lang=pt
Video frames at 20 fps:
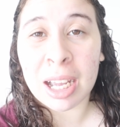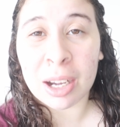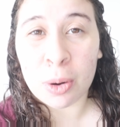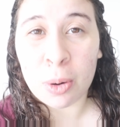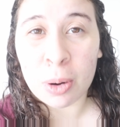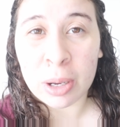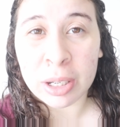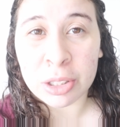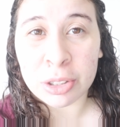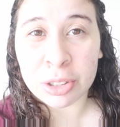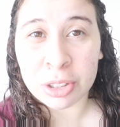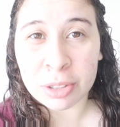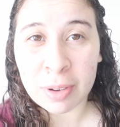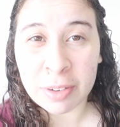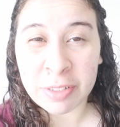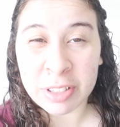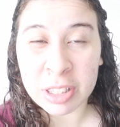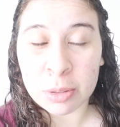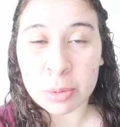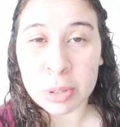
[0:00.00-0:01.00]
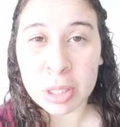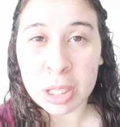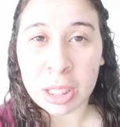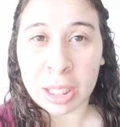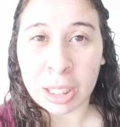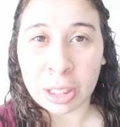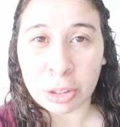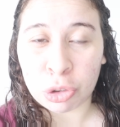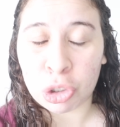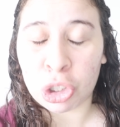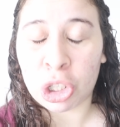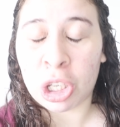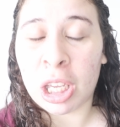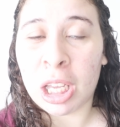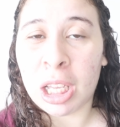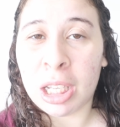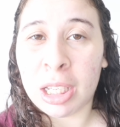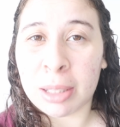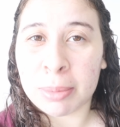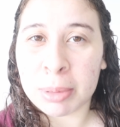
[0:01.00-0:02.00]
agora a gente vai fazer o seguinte,
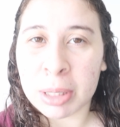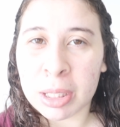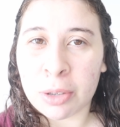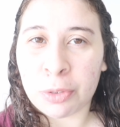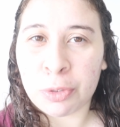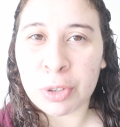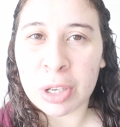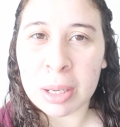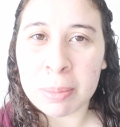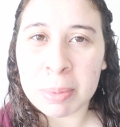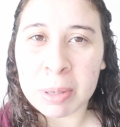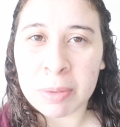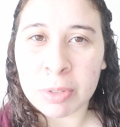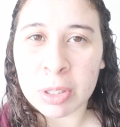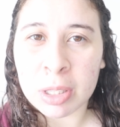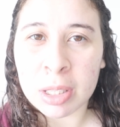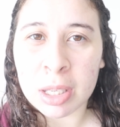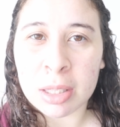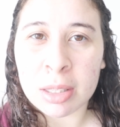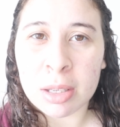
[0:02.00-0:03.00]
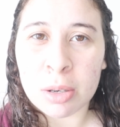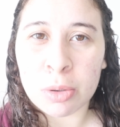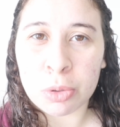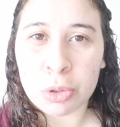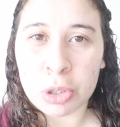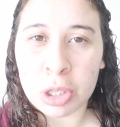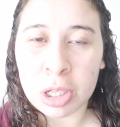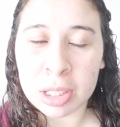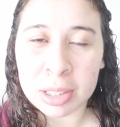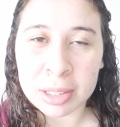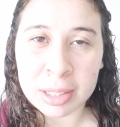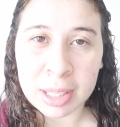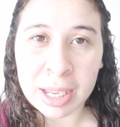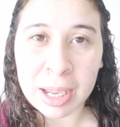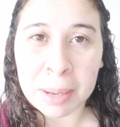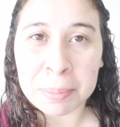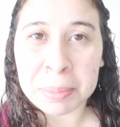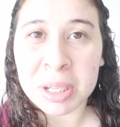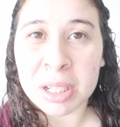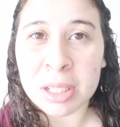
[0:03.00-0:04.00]
Lembra que eu falei para vocês que eu
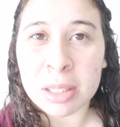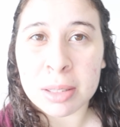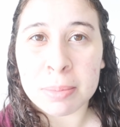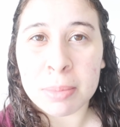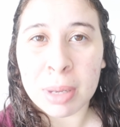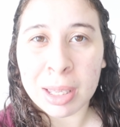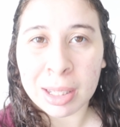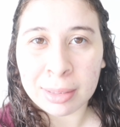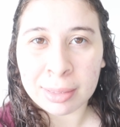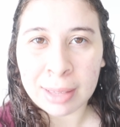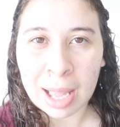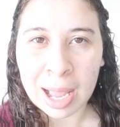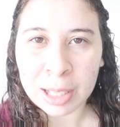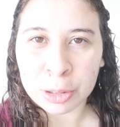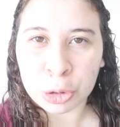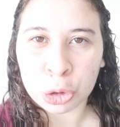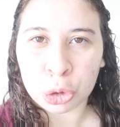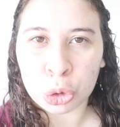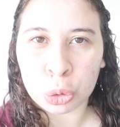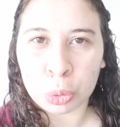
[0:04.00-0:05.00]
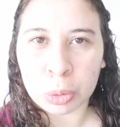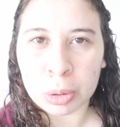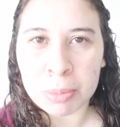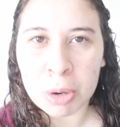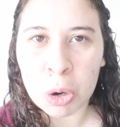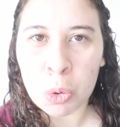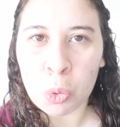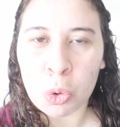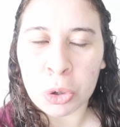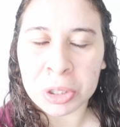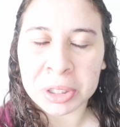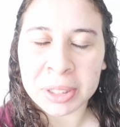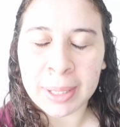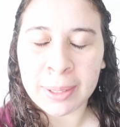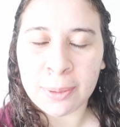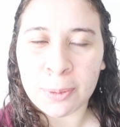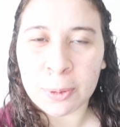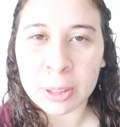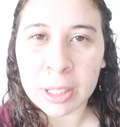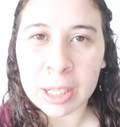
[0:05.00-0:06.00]
utilizei apenas metade de um limão, cortei
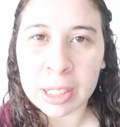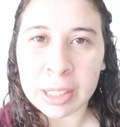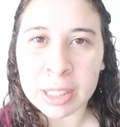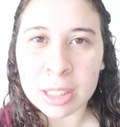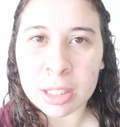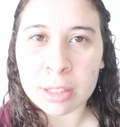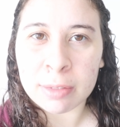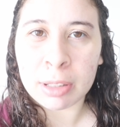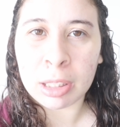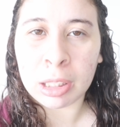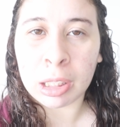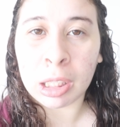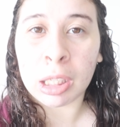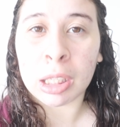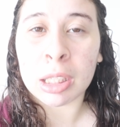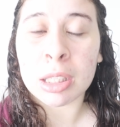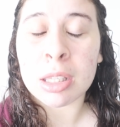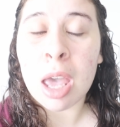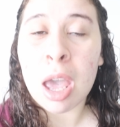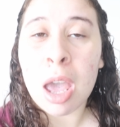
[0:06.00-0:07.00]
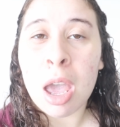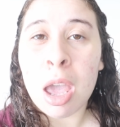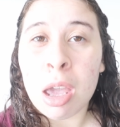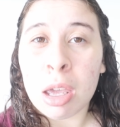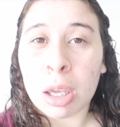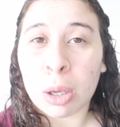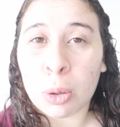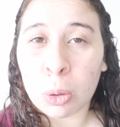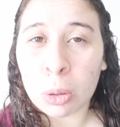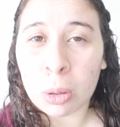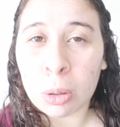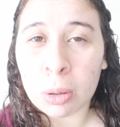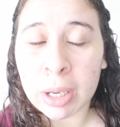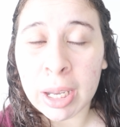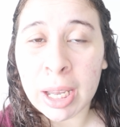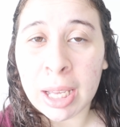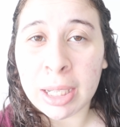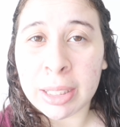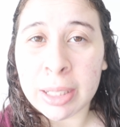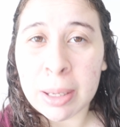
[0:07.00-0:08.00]
em rodelinhas fininhas e
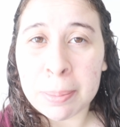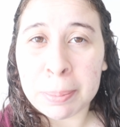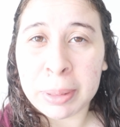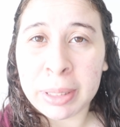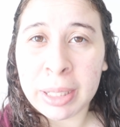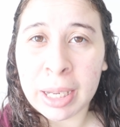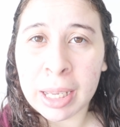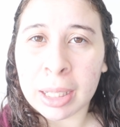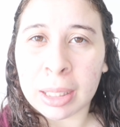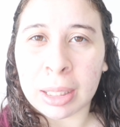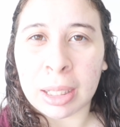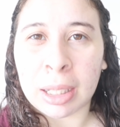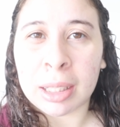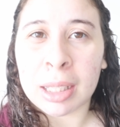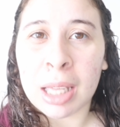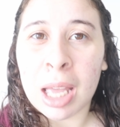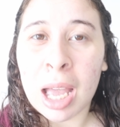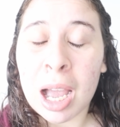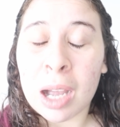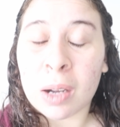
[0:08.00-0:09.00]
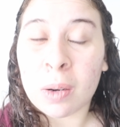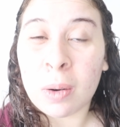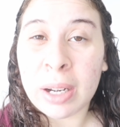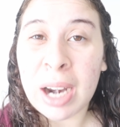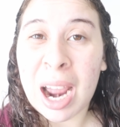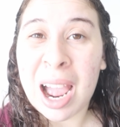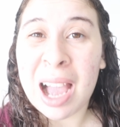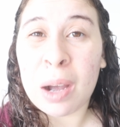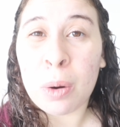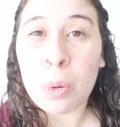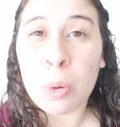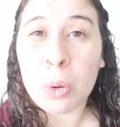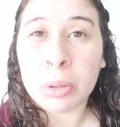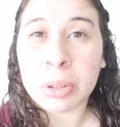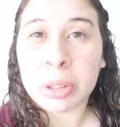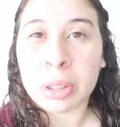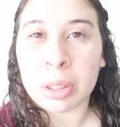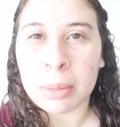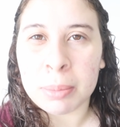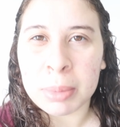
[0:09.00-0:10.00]
coloquei ali na panela. Agora, a
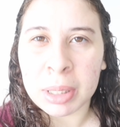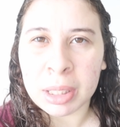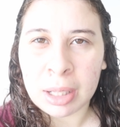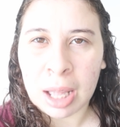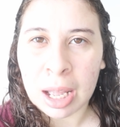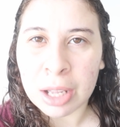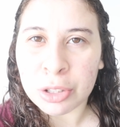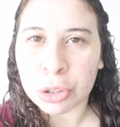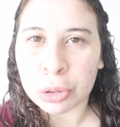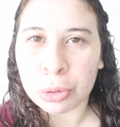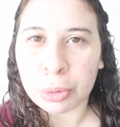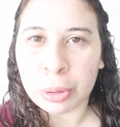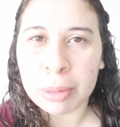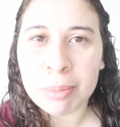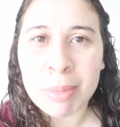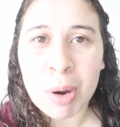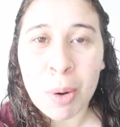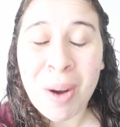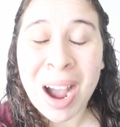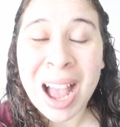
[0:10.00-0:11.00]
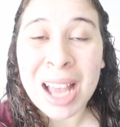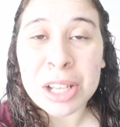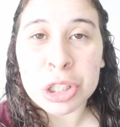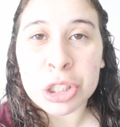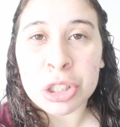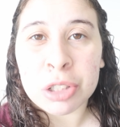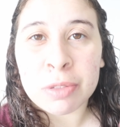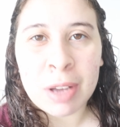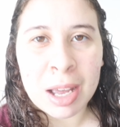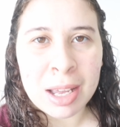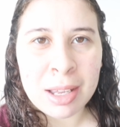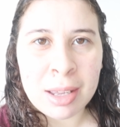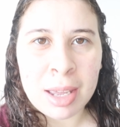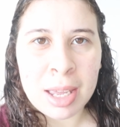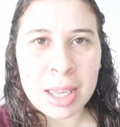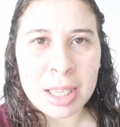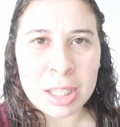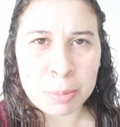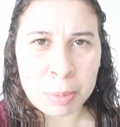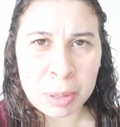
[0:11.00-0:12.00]
outra metade do limão a gente vai
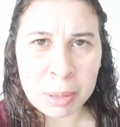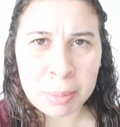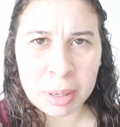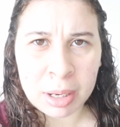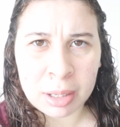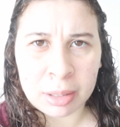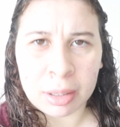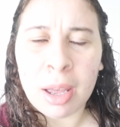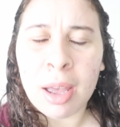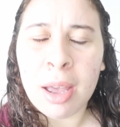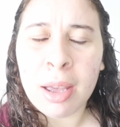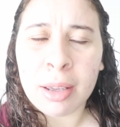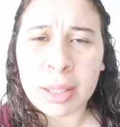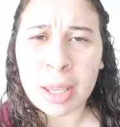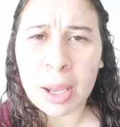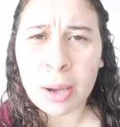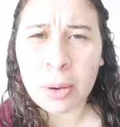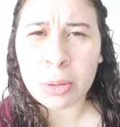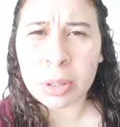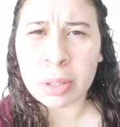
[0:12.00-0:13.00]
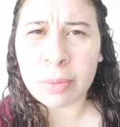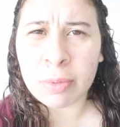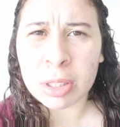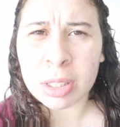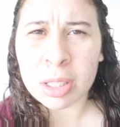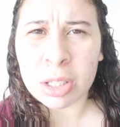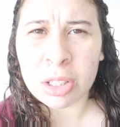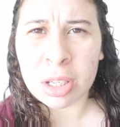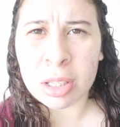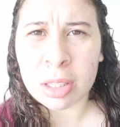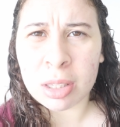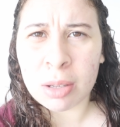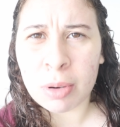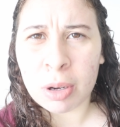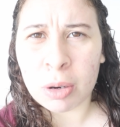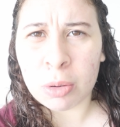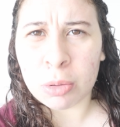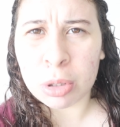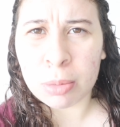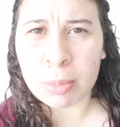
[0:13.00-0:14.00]
espremer, que é o que vocês já estão
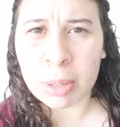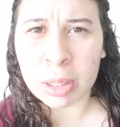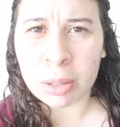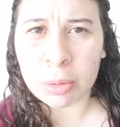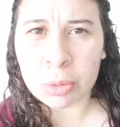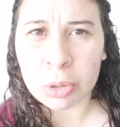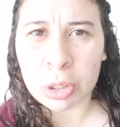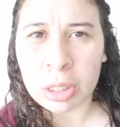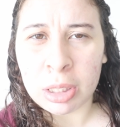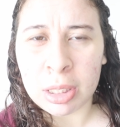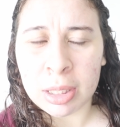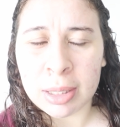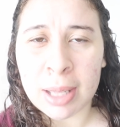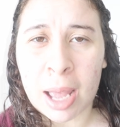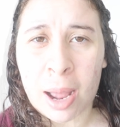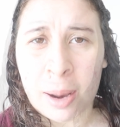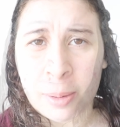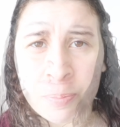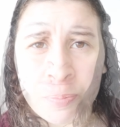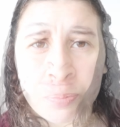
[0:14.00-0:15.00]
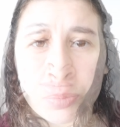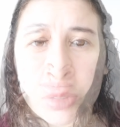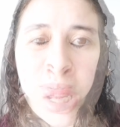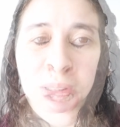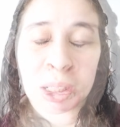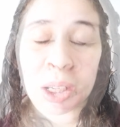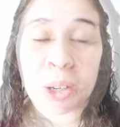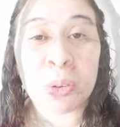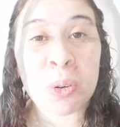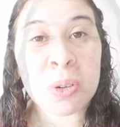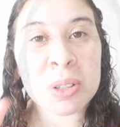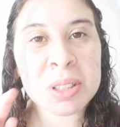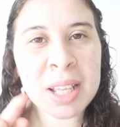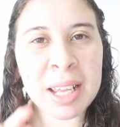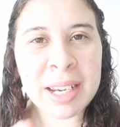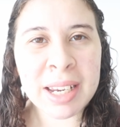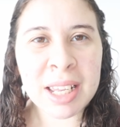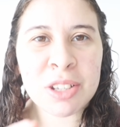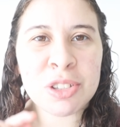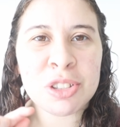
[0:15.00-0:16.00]
acostumados a utilizar. Eu
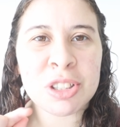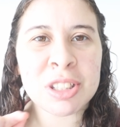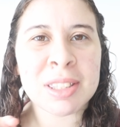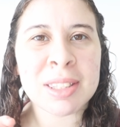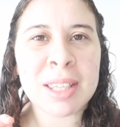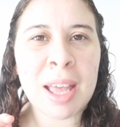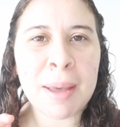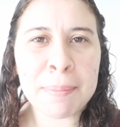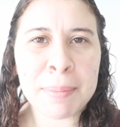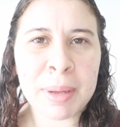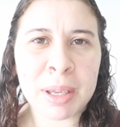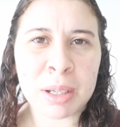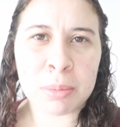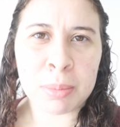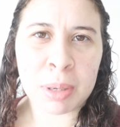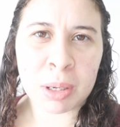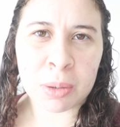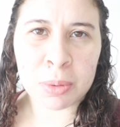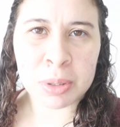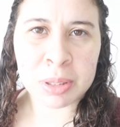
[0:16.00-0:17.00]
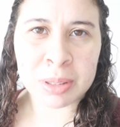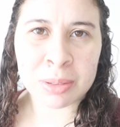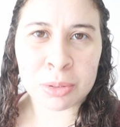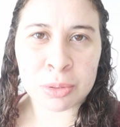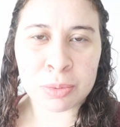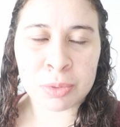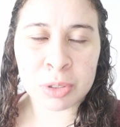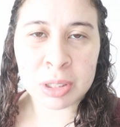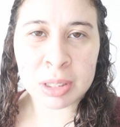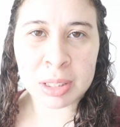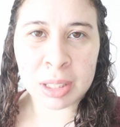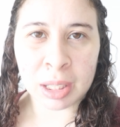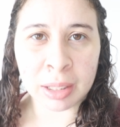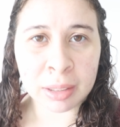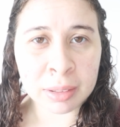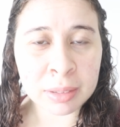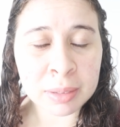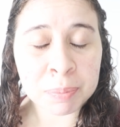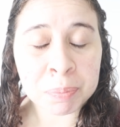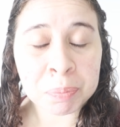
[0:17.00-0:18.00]
gostaria de saber uma coisa de
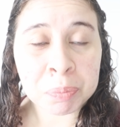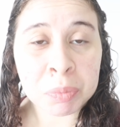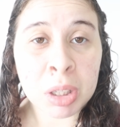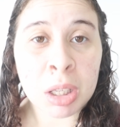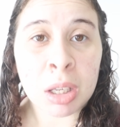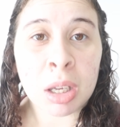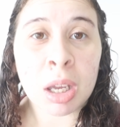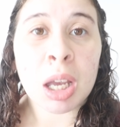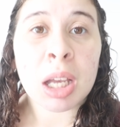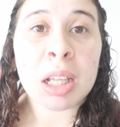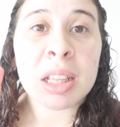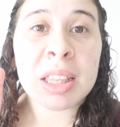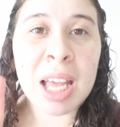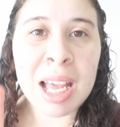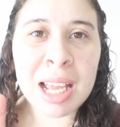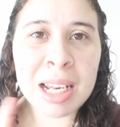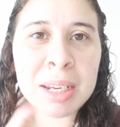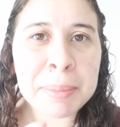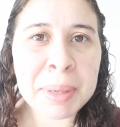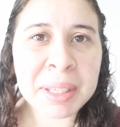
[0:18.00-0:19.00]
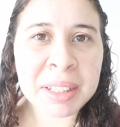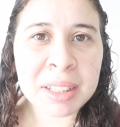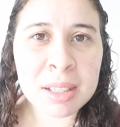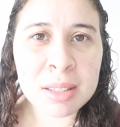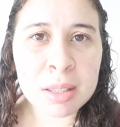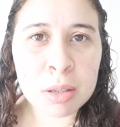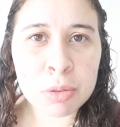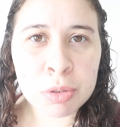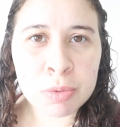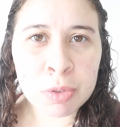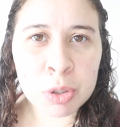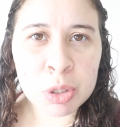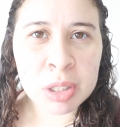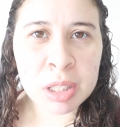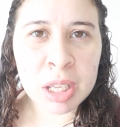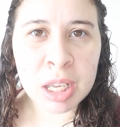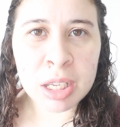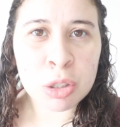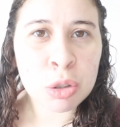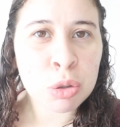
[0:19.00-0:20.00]
vocês. Na alimentação de
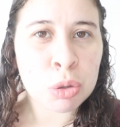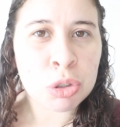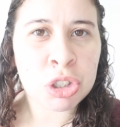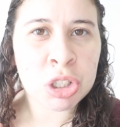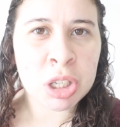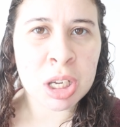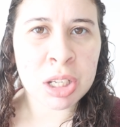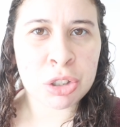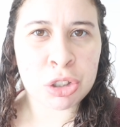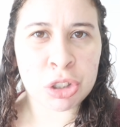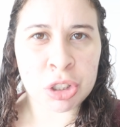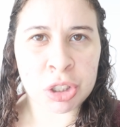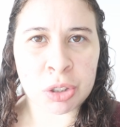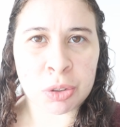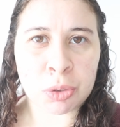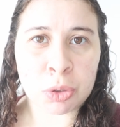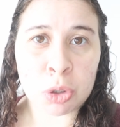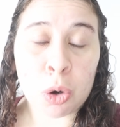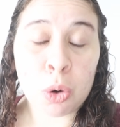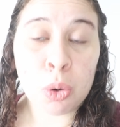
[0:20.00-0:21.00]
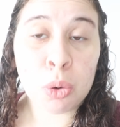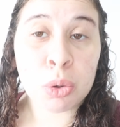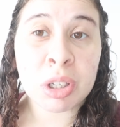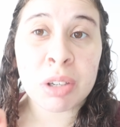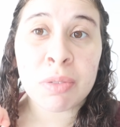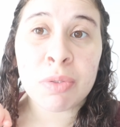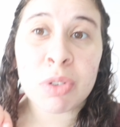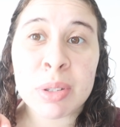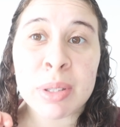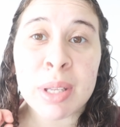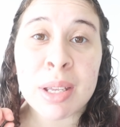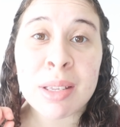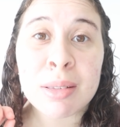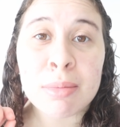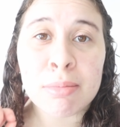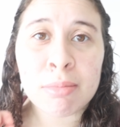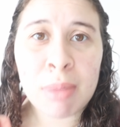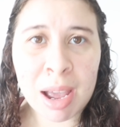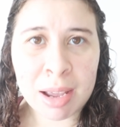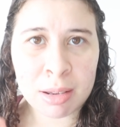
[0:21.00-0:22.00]
vocês, no dia a dia, o que
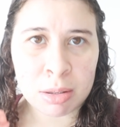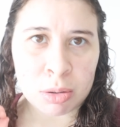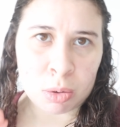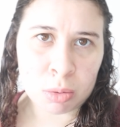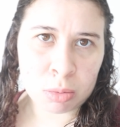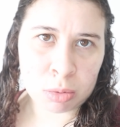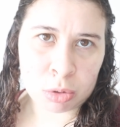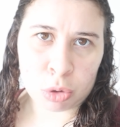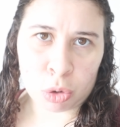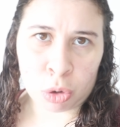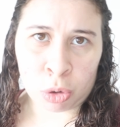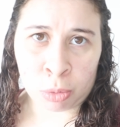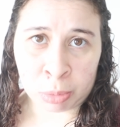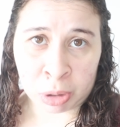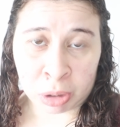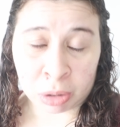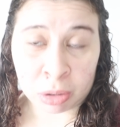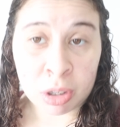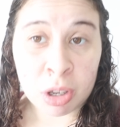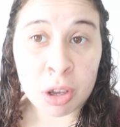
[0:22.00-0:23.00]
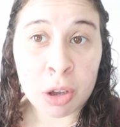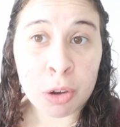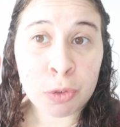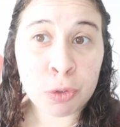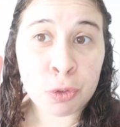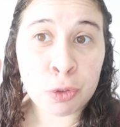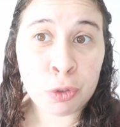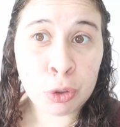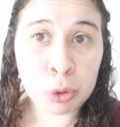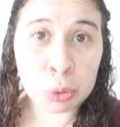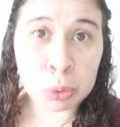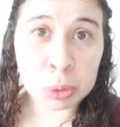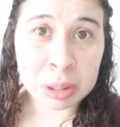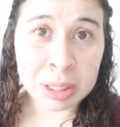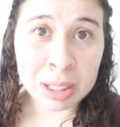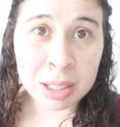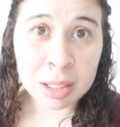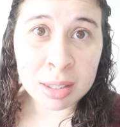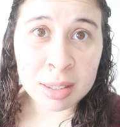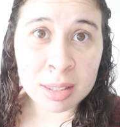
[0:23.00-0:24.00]
vocês mais consomem?
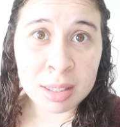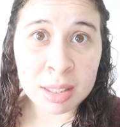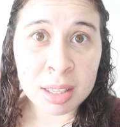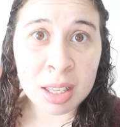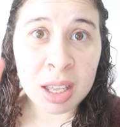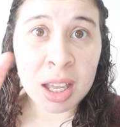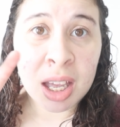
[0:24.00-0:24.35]
Frutas,